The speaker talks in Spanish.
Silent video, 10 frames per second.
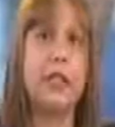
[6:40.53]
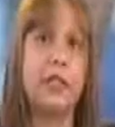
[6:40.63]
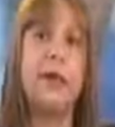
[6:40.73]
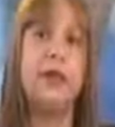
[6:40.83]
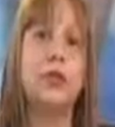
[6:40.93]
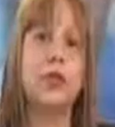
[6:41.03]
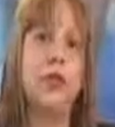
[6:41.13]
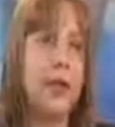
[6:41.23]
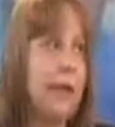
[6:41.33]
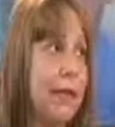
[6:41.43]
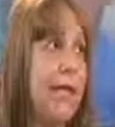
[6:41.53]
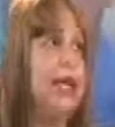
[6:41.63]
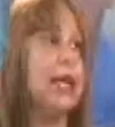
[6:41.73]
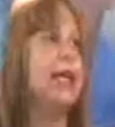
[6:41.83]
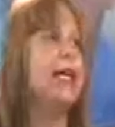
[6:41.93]
te estoy hablando de Fama de
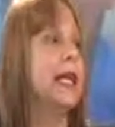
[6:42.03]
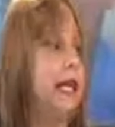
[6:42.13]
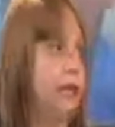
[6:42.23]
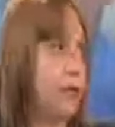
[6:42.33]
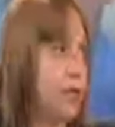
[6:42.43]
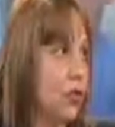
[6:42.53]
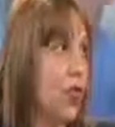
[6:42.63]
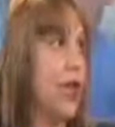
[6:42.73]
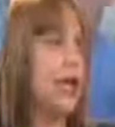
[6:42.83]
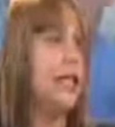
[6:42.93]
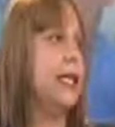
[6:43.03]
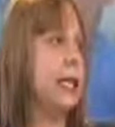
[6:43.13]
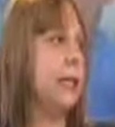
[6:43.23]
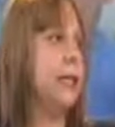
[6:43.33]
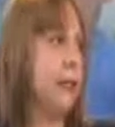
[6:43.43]
América, Café Venezuela y
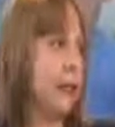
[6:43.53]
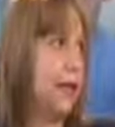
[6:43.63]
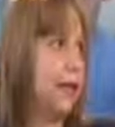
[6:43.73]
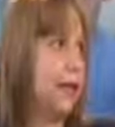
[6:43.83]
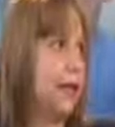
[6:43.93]
Café Madrid.